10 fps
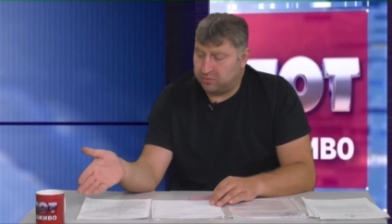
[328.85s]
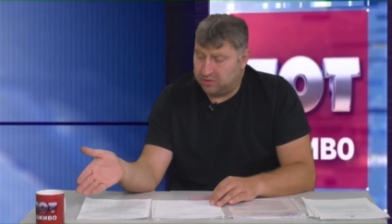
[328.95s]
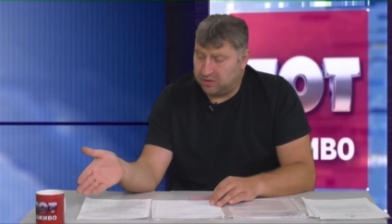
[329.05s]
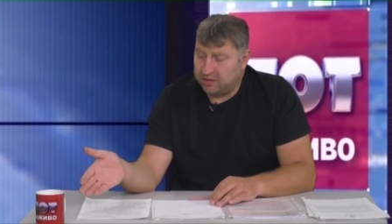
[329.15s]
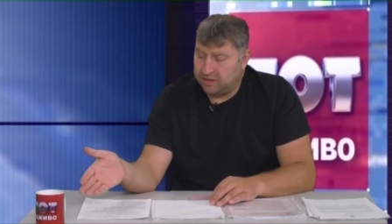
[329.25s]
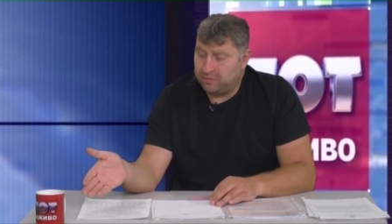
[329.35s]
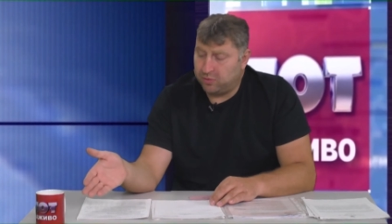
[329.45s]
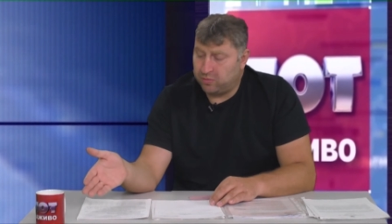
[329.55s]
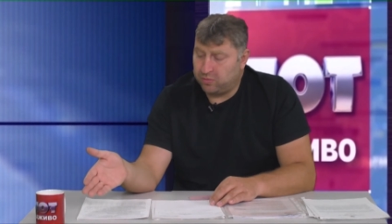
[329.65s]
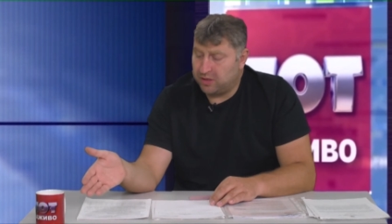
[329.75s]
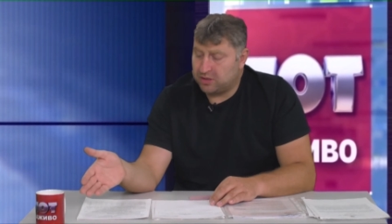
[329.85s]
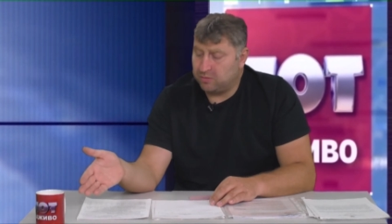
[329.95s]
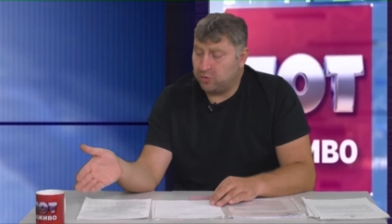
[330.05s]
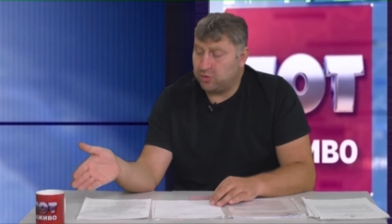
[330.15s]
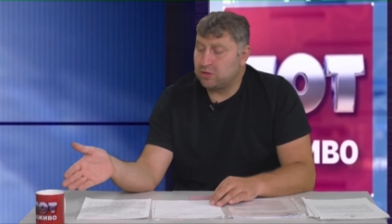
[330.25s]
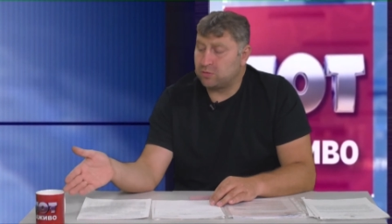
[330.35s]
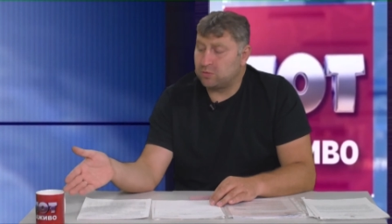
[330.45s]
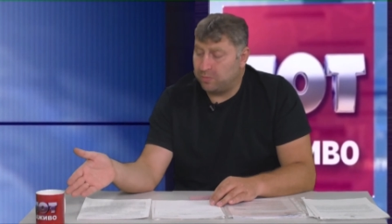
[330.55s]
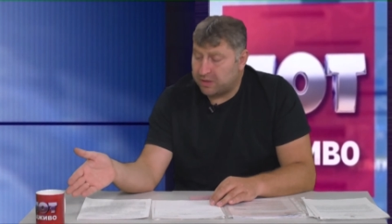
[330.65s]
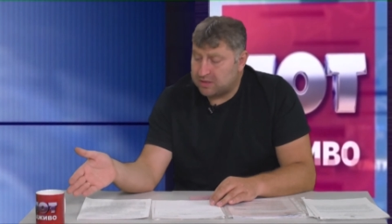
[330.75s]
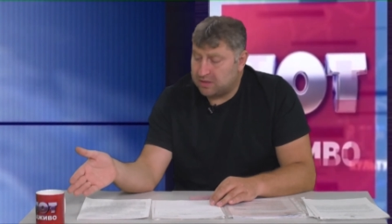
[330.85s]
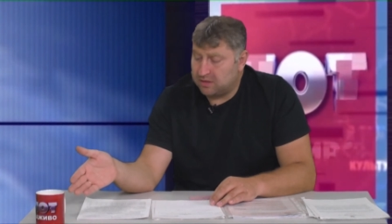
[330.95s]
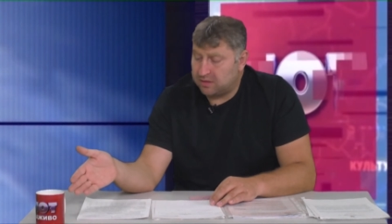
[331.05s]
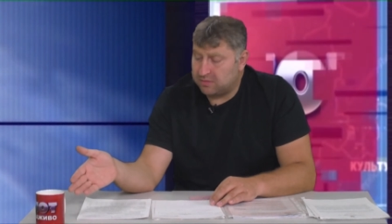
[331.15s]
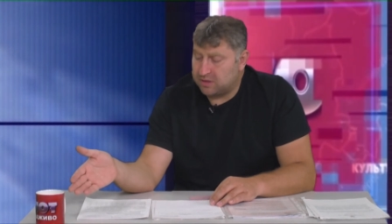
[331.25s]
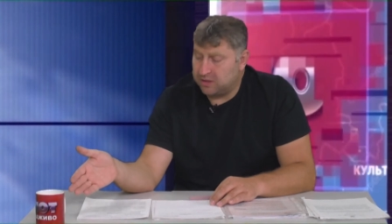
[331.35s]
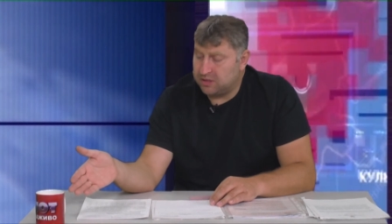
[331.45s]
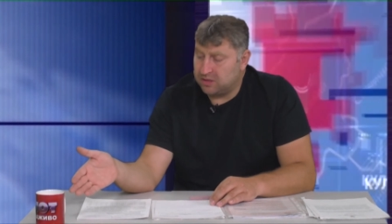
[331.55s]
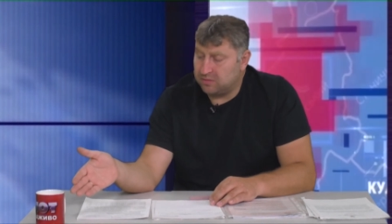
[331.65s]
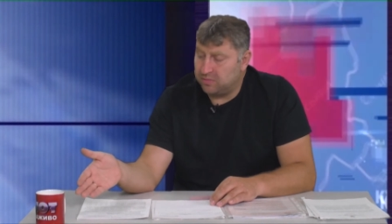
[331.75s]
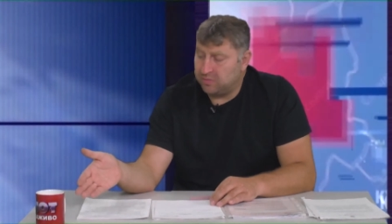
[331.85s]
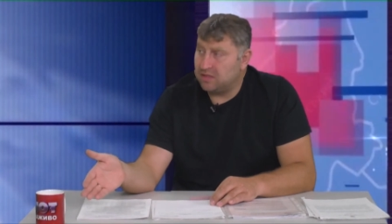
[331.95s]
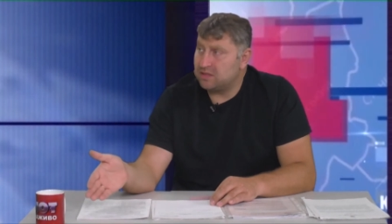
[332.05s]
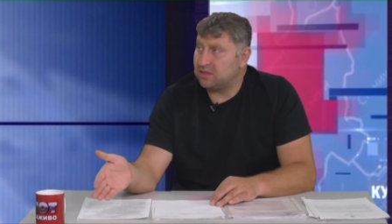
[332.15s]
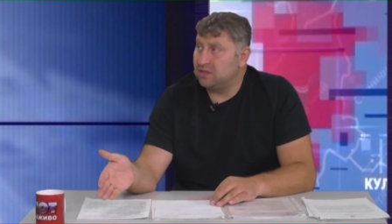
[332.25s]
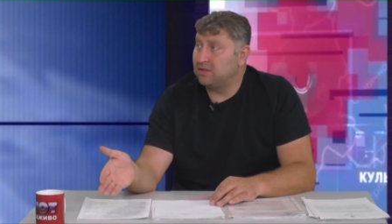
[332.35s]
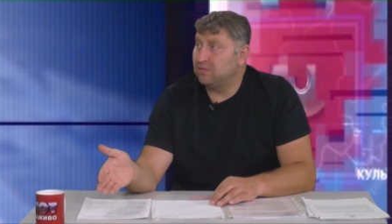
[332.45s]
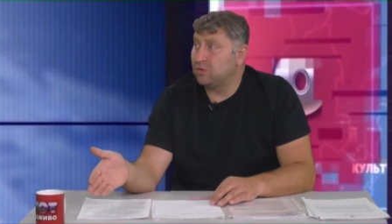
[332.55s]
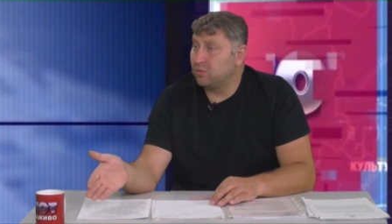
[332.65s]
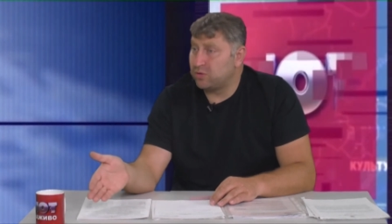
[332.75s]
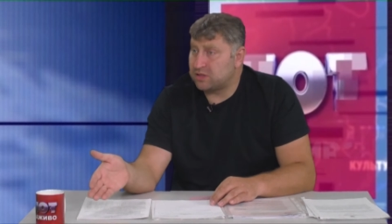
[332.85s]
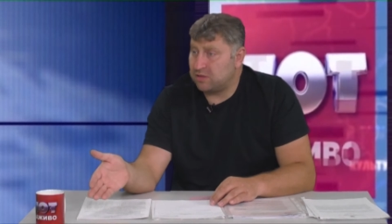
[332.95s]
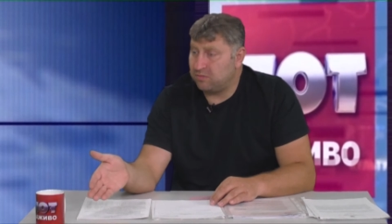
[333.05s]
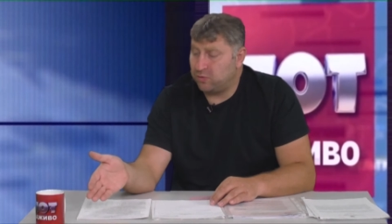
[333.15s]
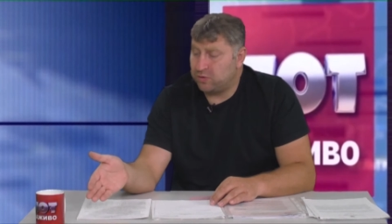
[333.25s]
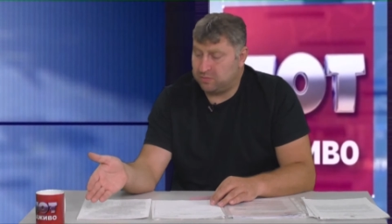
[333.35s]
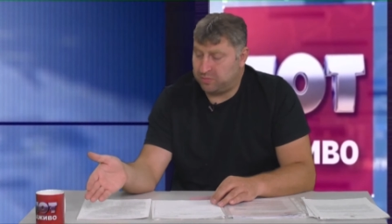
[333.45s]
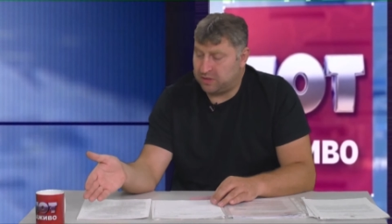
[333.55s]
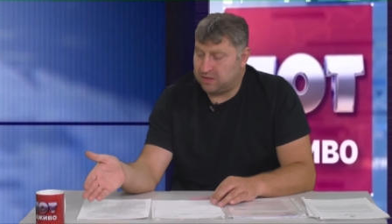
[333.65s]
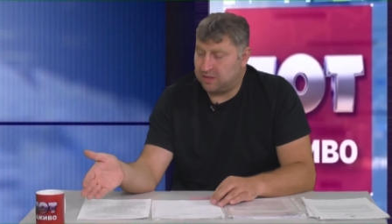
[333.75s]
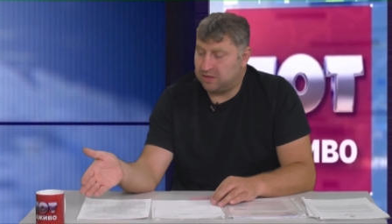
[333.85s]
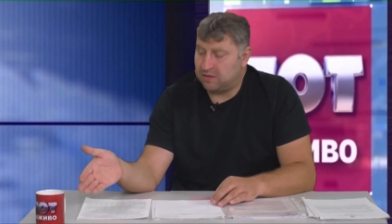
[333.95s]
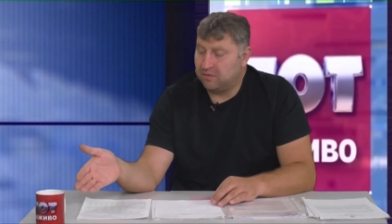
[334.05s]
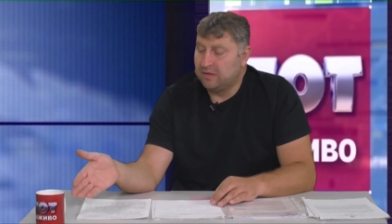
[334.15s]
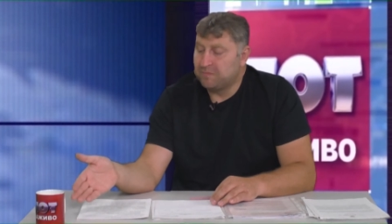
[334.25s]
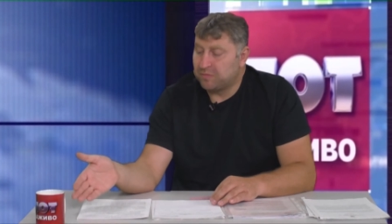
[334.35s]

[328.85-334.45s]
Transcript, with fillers: Вот данные по рубежному и 100% с лишним есть, и 98%,